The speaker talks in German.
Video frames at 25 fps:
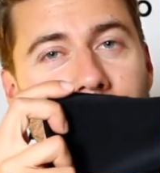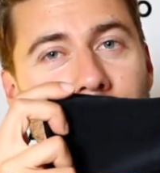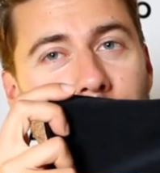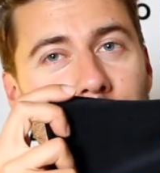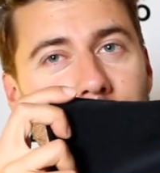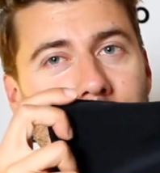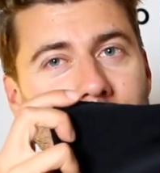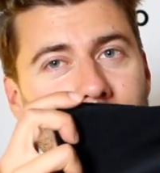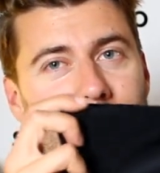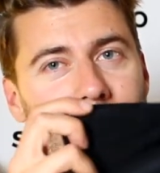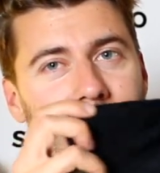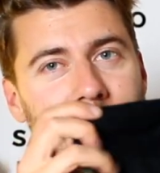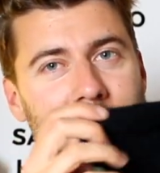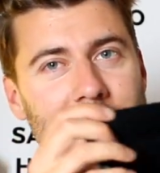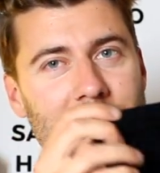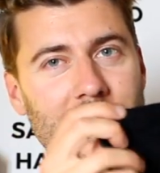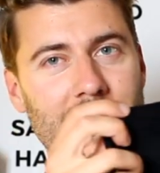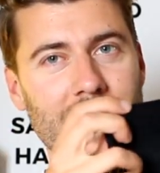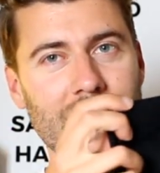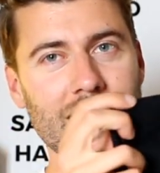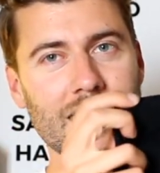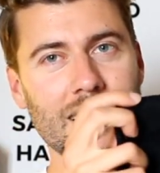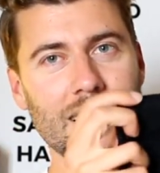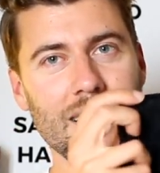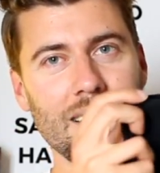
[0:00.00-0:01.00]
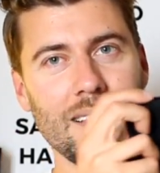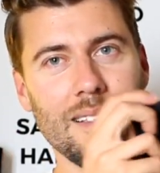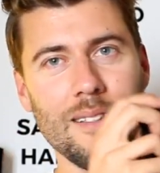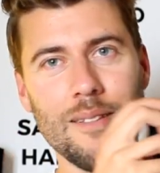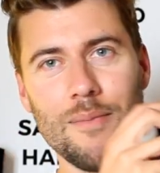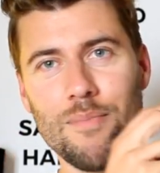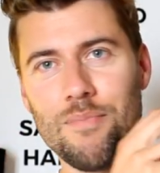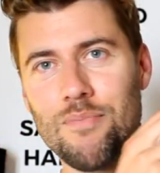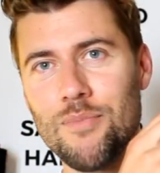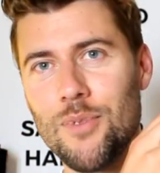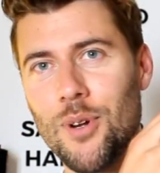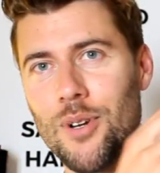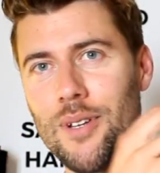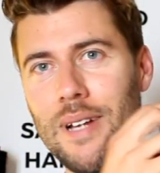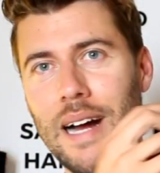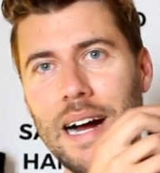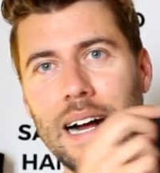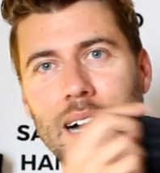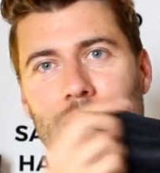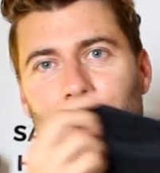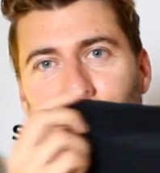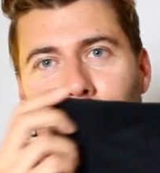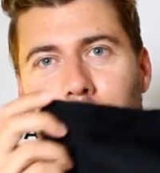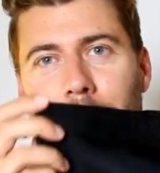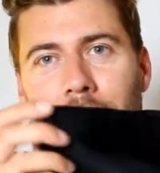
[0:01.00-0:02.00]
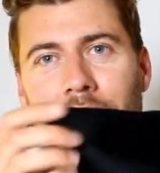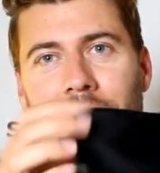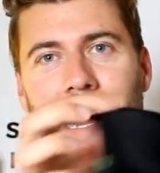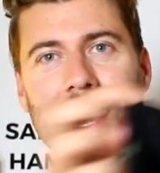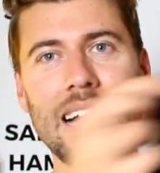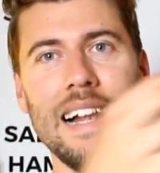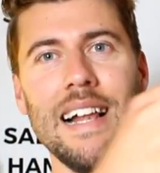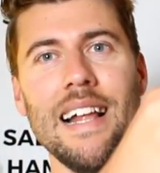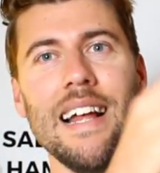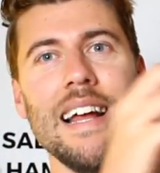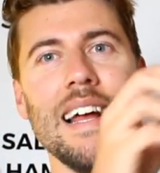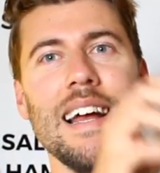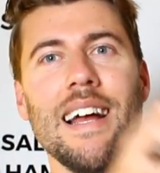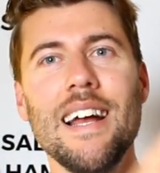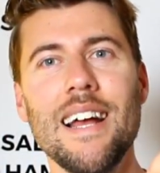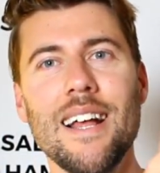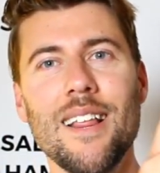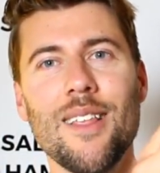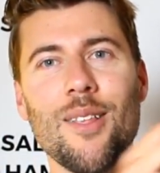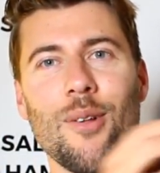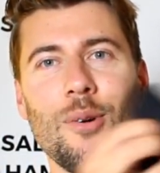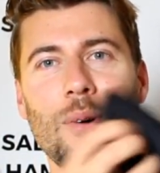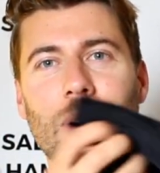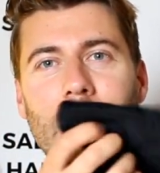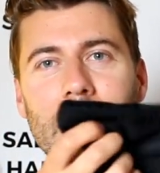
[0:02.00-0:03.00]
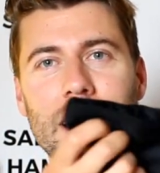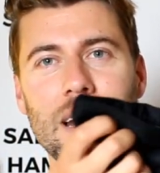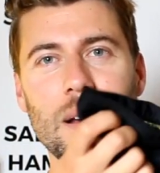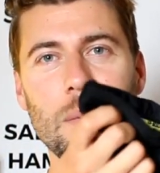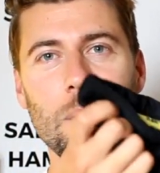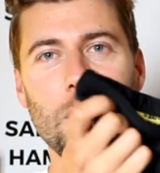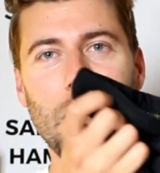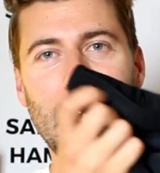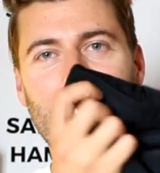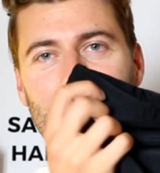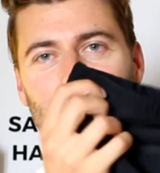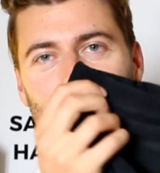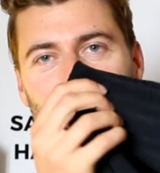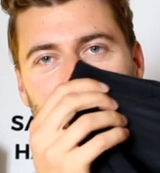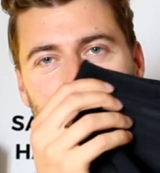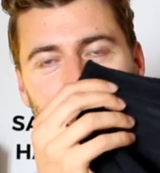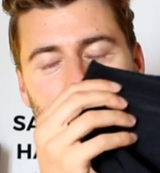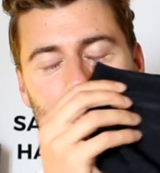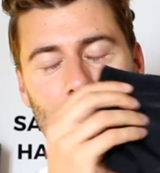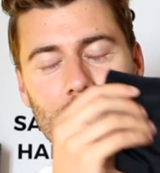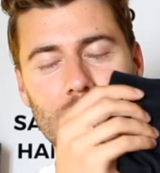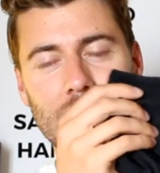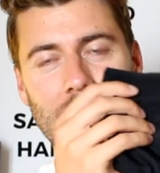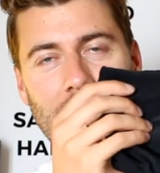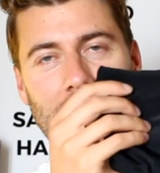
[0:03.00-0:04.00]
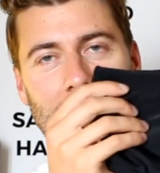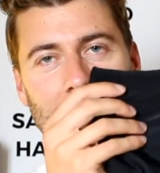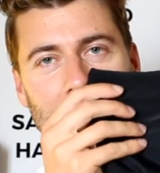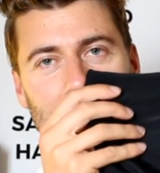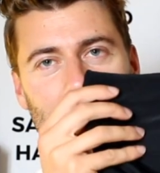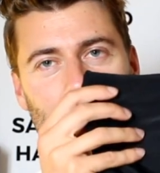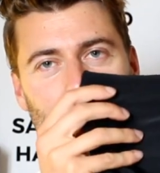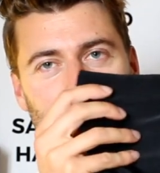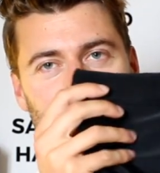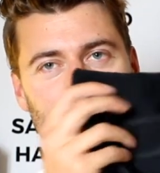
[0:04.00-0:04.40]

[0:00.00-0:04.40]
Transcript: In Brasilien ist es total normal, so eine Badehose zu tragen.